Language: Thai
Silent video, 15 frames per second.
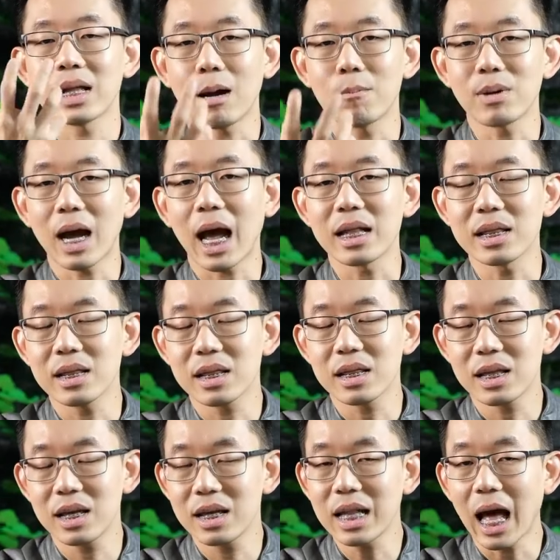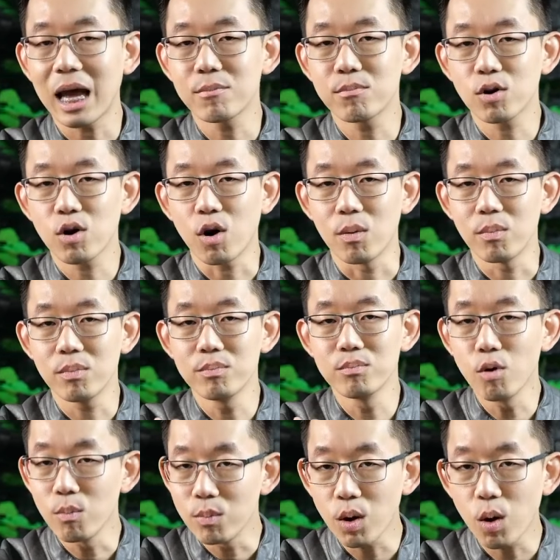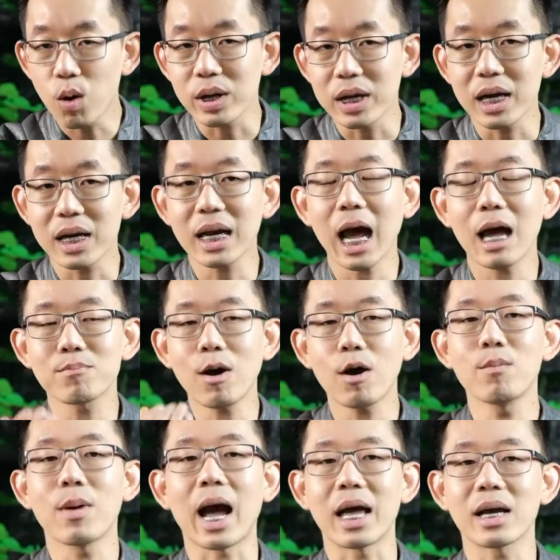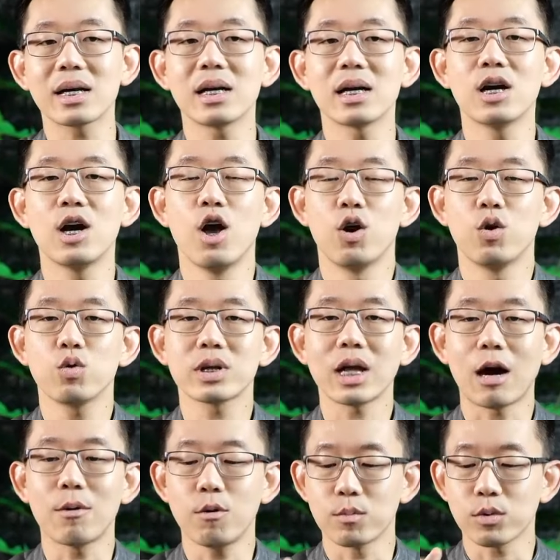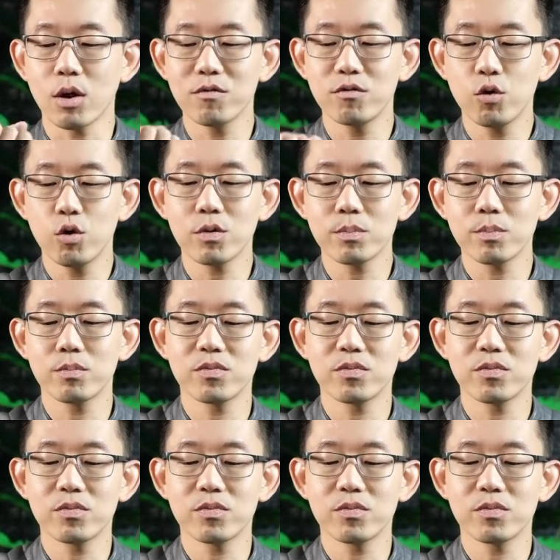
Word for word: ทำงานที่ใดของมุมโลกนี้ก็ได้เป้าหมายก็คือลูกสาวผมต้องพูด